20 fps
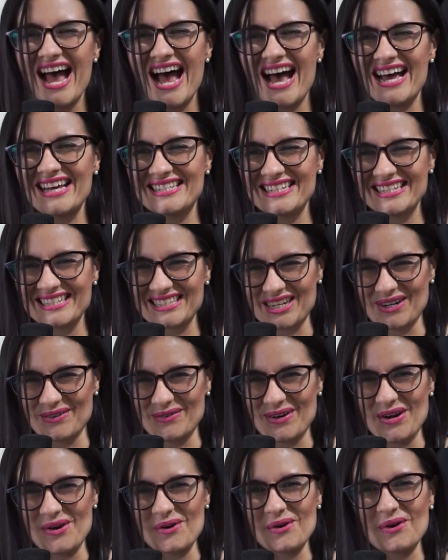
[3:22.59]
Así es que
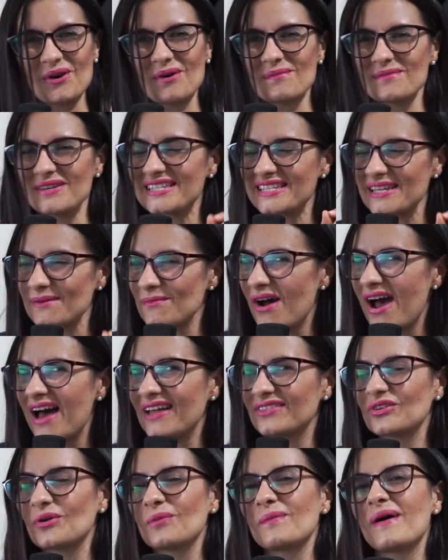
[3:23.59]
bueno, comencemos
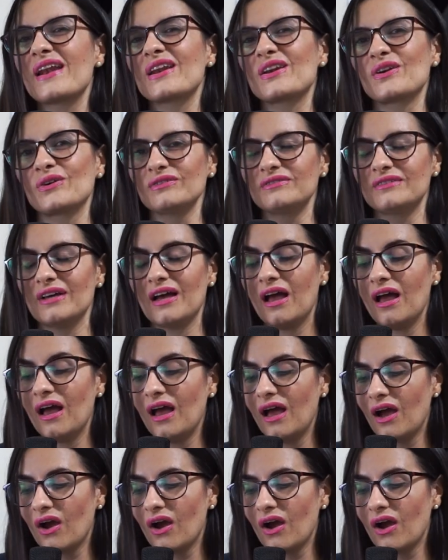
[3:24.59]
a tomar nota